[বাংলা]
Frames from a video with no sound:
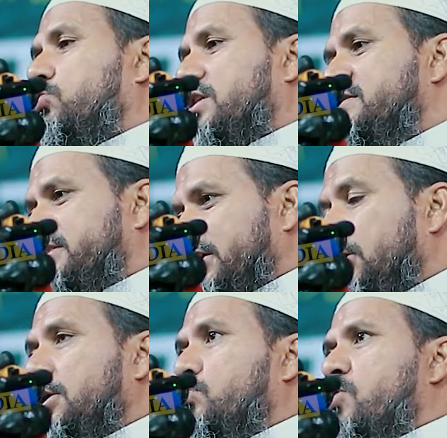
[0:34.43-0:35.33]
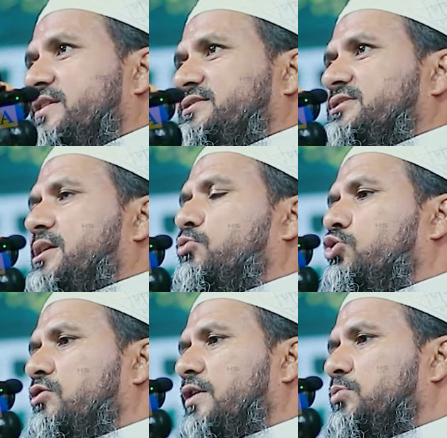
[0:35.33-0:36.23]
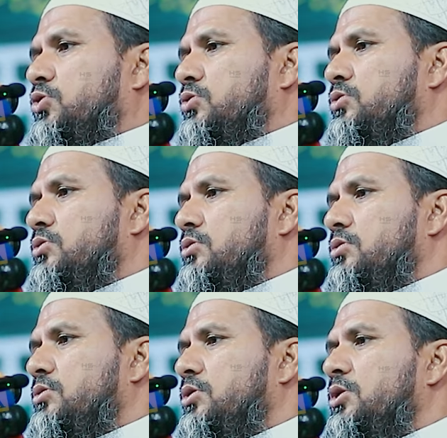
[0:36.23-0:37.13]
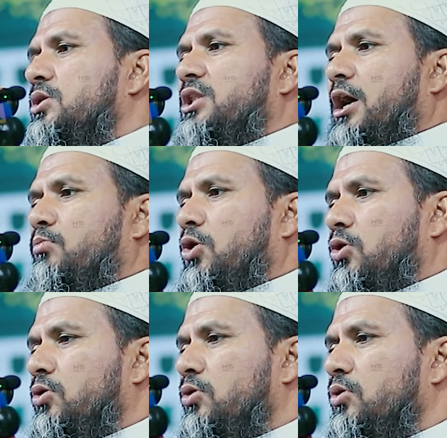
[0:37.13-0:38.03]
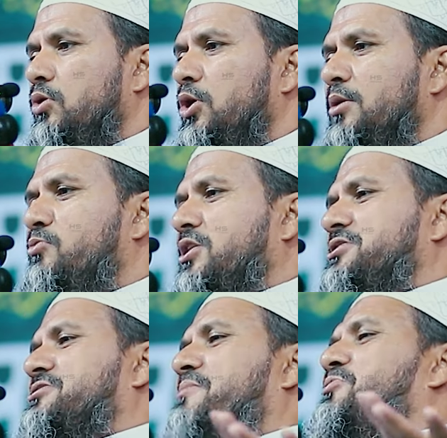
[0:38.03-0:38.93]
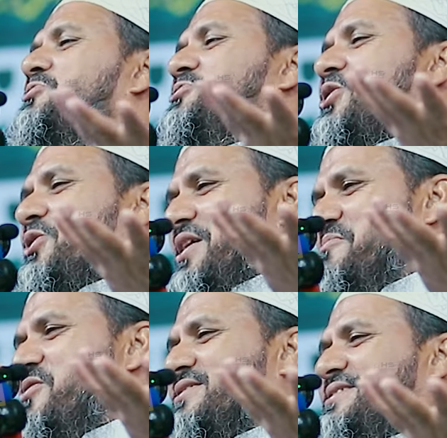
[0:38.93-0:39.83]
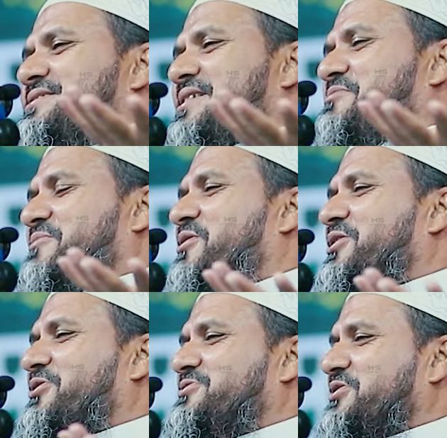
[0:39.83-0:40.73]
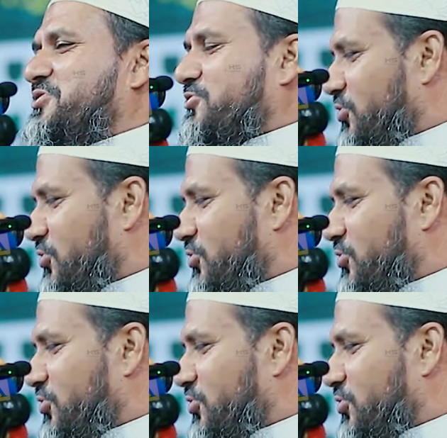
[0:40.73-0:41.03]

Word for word: ডুব গিলছে মুয়াজ্জাম সাহেব কত করবো দেখবো মুয়াজ্জাম সাহেব বুঝছেও না মুয়াজ্জাম সাহেব মনে করছে যে